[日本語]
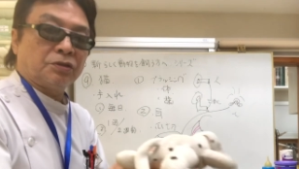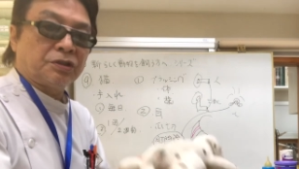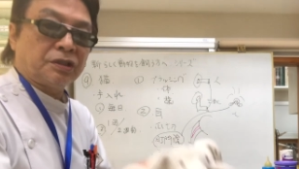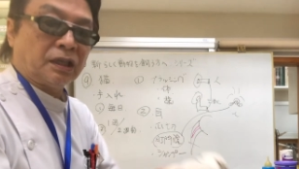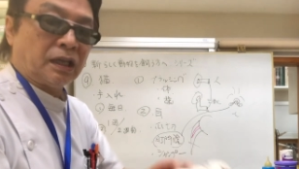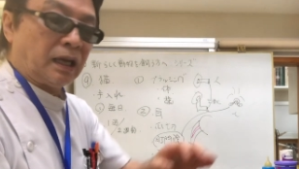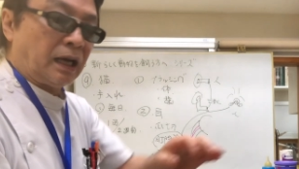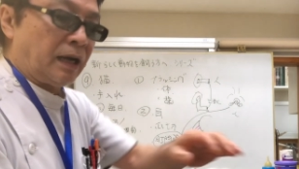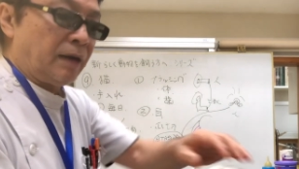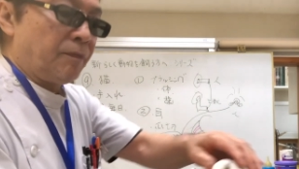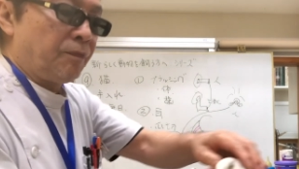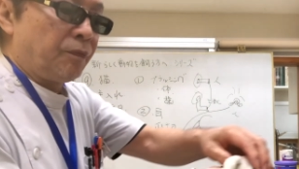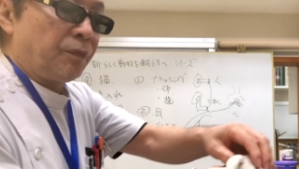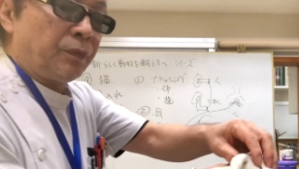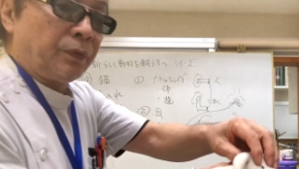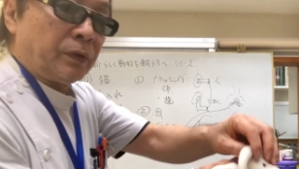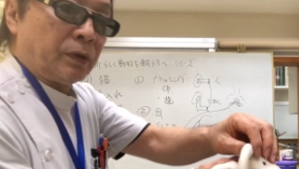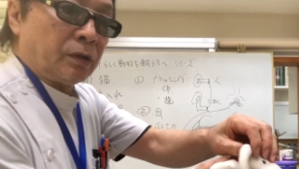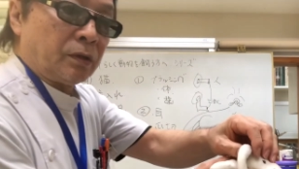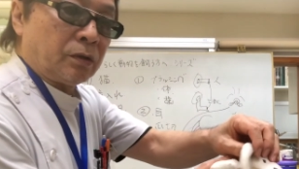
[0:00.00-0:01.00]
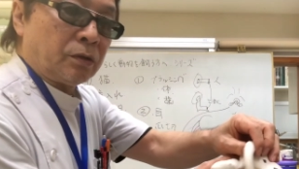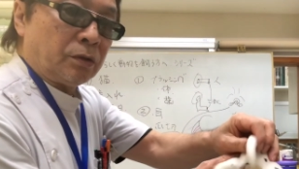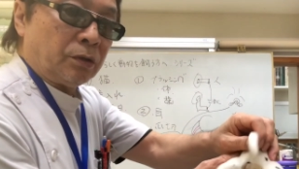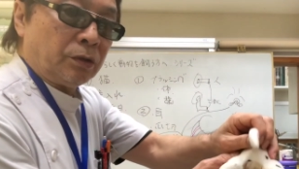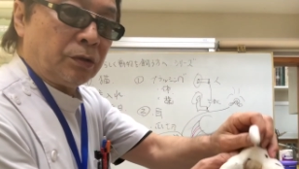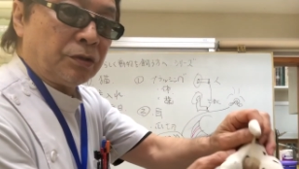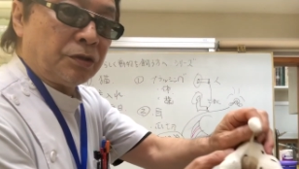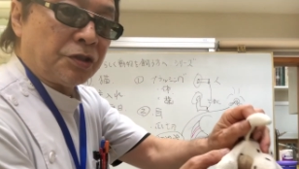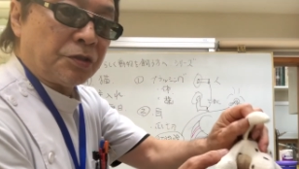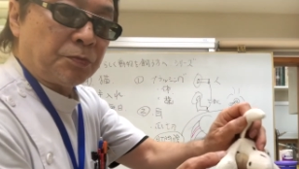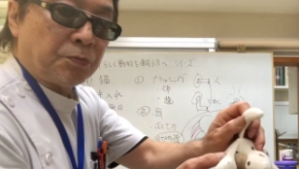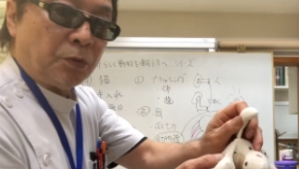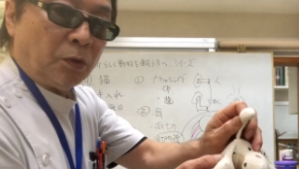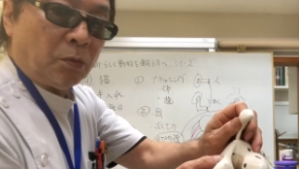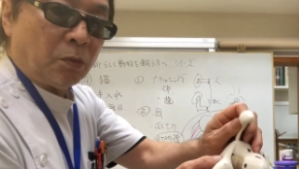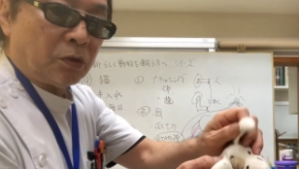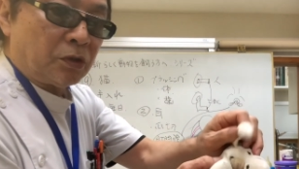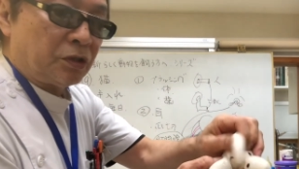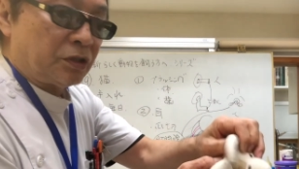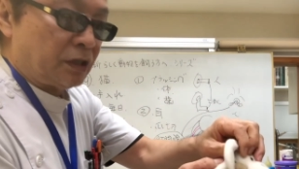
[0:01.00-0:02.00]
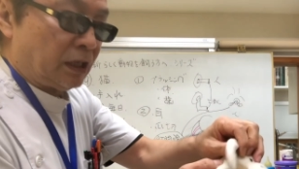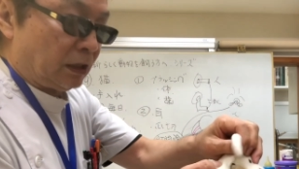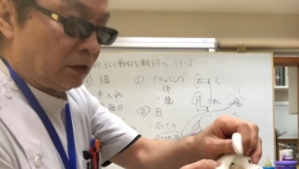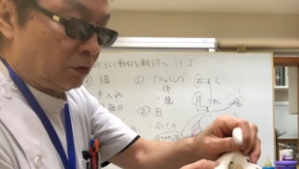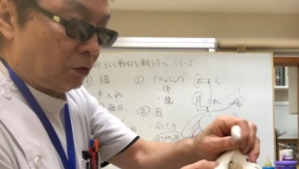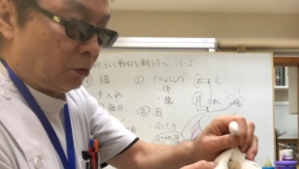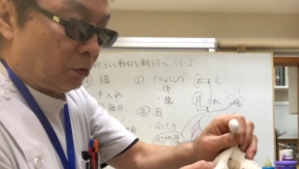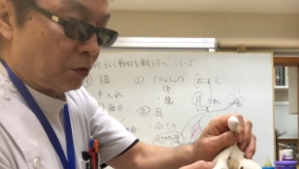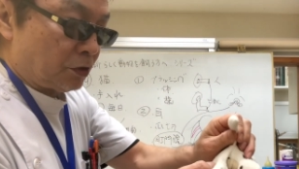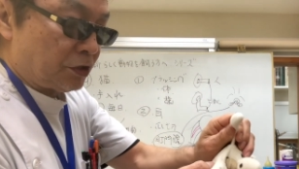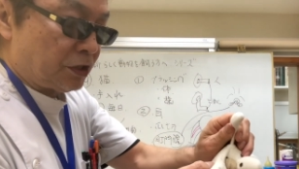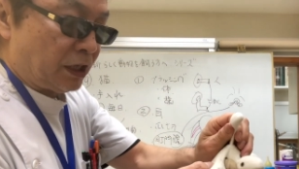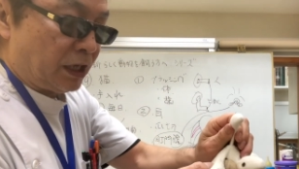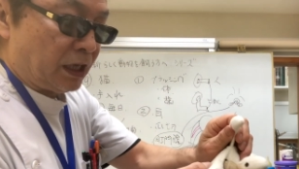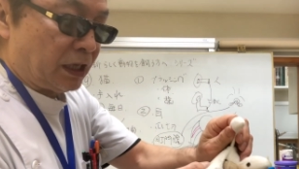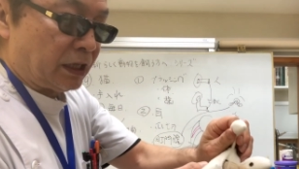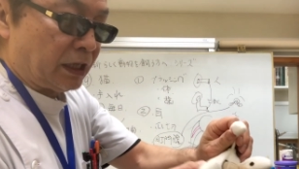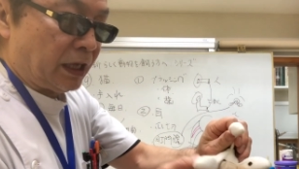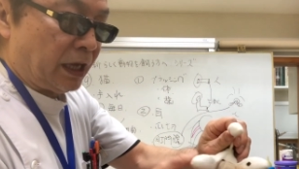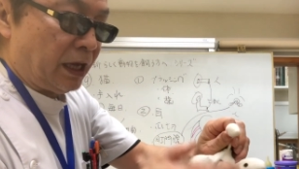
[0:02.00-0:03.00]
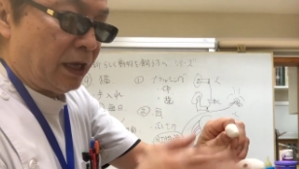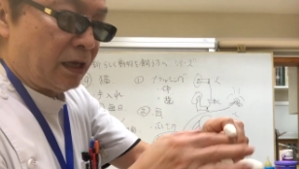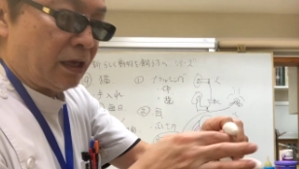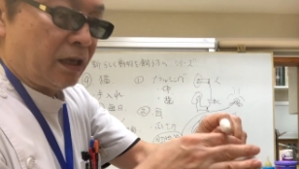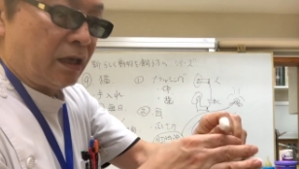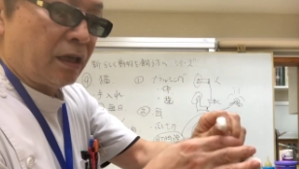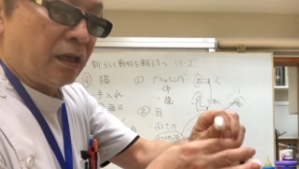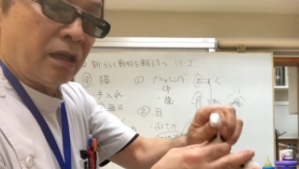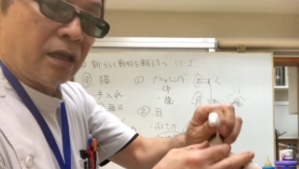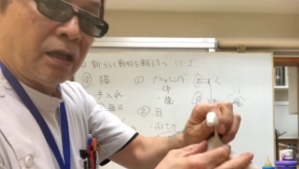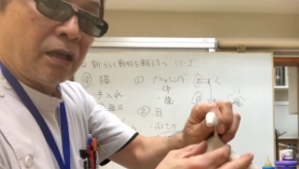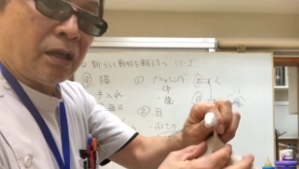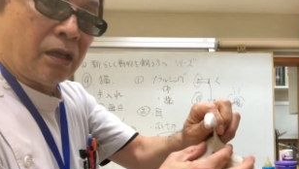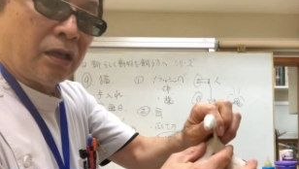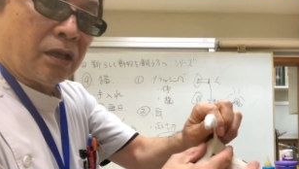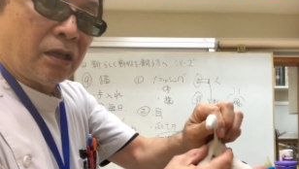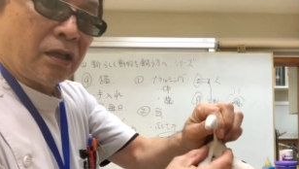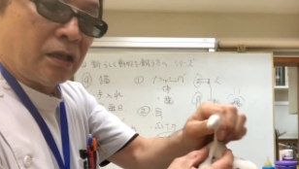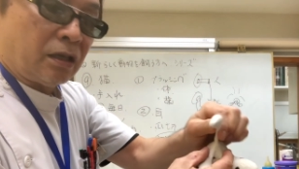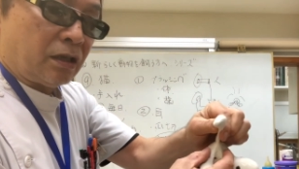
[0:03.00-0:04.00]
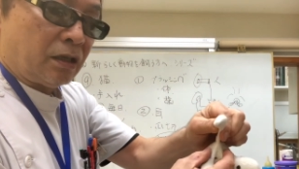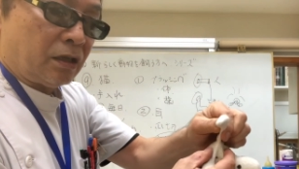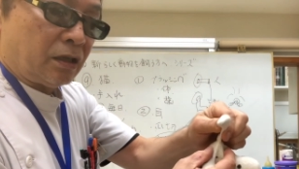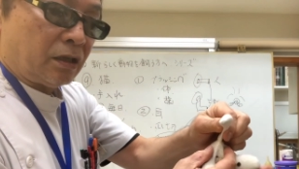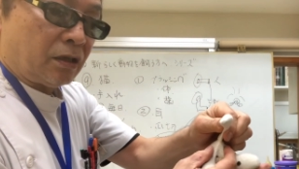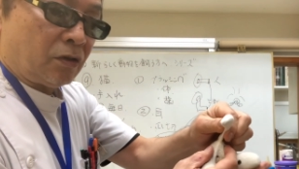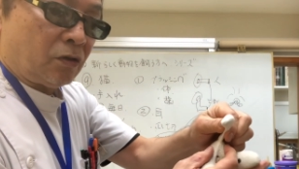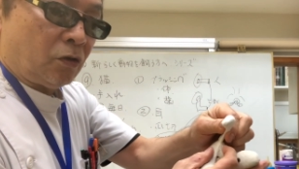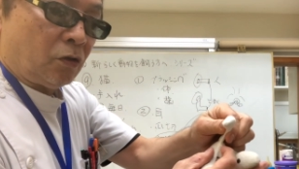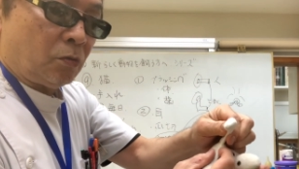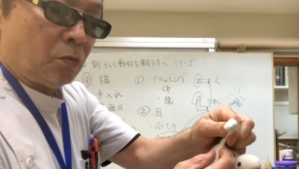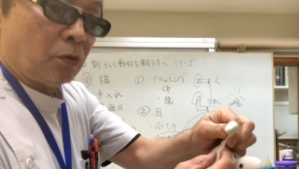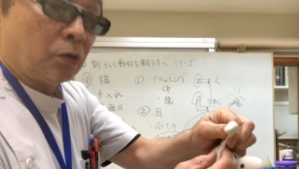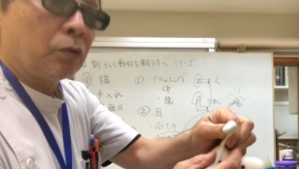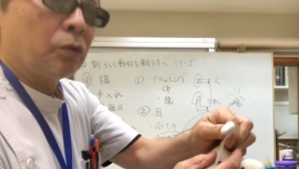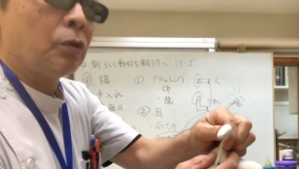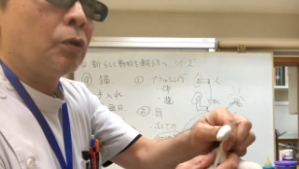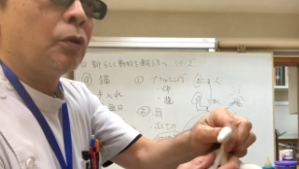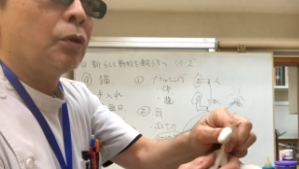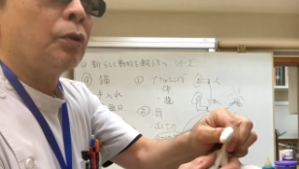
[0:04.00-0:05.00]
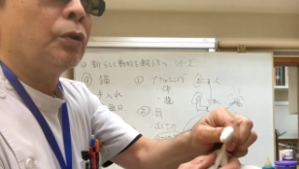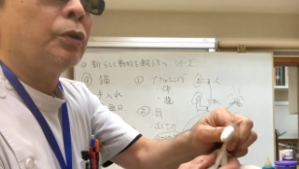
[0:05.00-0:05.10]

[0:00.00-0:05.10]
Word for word: たらこういうふうに尻尾をちゃんと持ち上げて校門の